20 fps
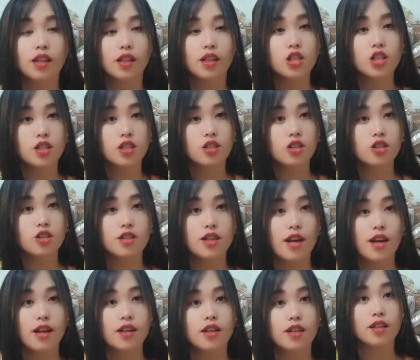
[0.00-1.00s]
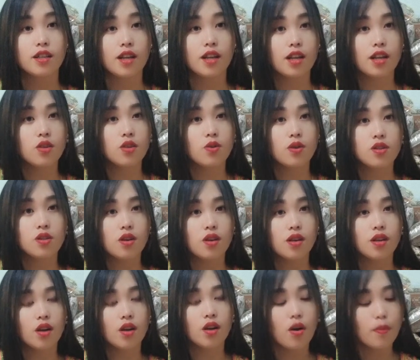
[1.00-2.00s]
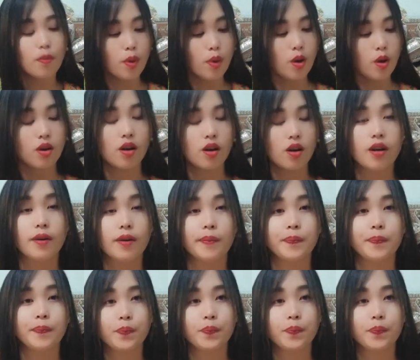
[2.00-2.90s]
ta chỉ chưa sáng chỉ nên yếu cho đi óp bó nó nè